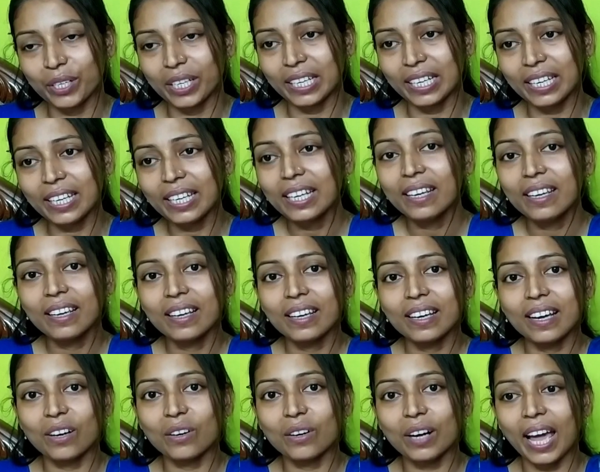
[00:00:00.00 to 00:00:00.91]
করিনি
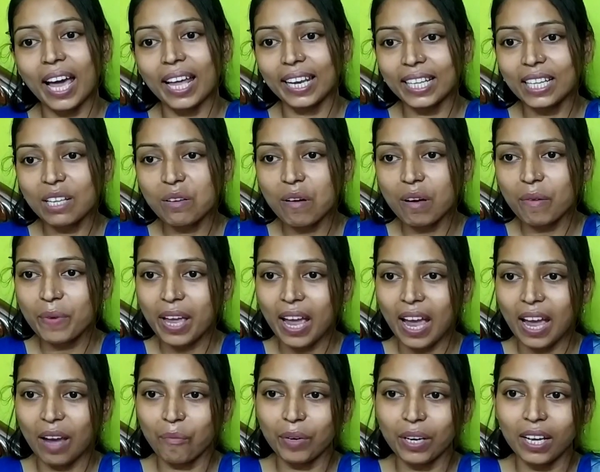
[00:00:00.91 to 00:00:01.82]
কারণ আলাদাভাবে
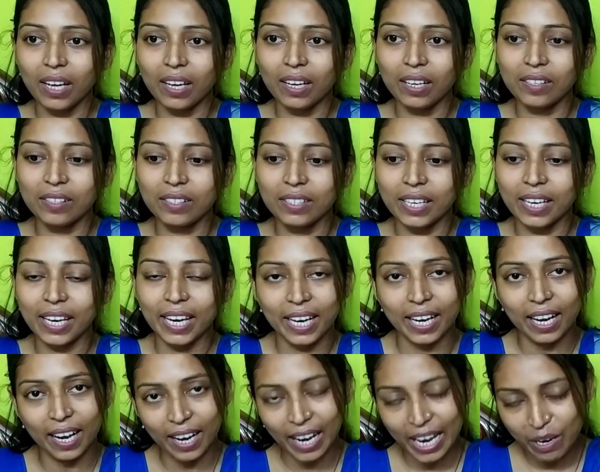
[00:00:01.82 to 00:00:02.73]
আমরা যে
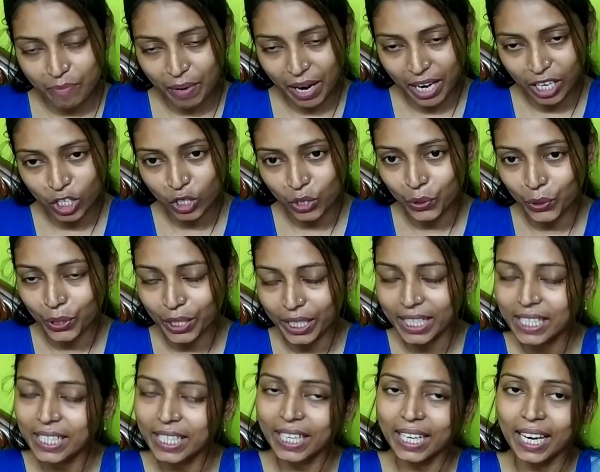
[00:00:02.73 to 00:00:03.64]
এলাকায় বাস
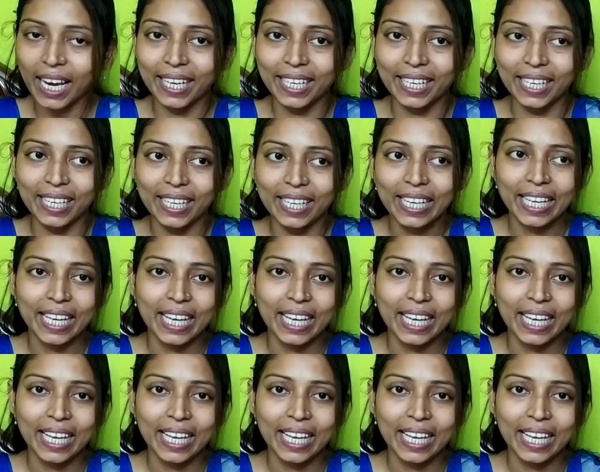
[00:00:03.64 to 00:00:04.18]
করি সেখানে